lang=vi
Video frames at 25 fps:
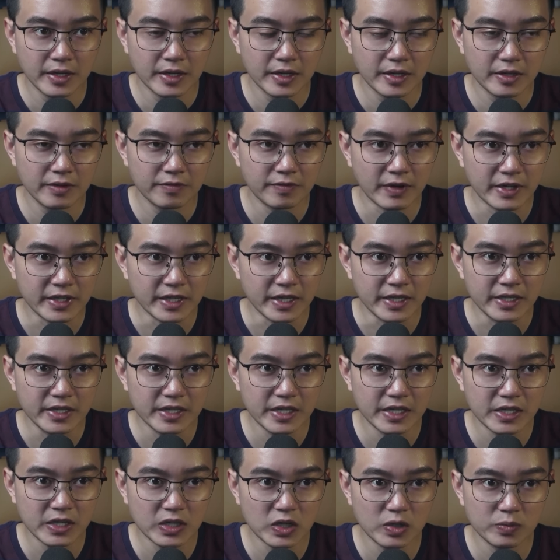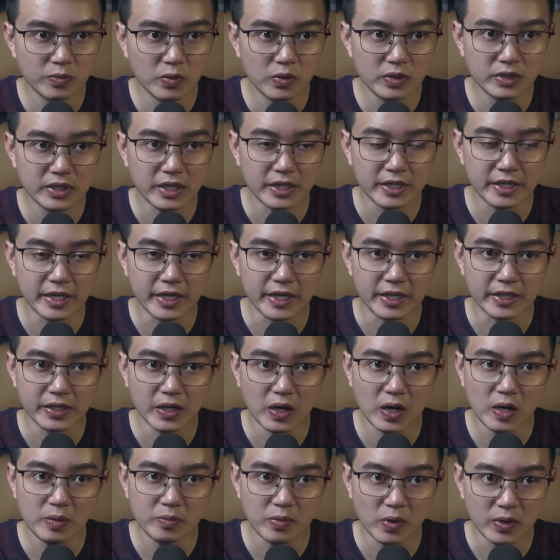và dĩ nhiên cô muốn thực hiện
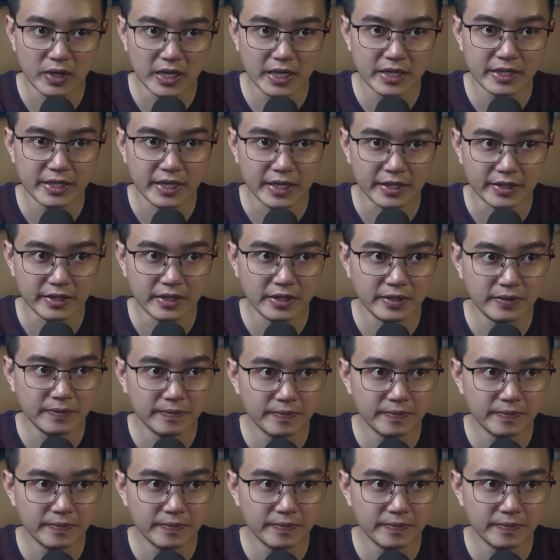nó một cách nhanh nhất.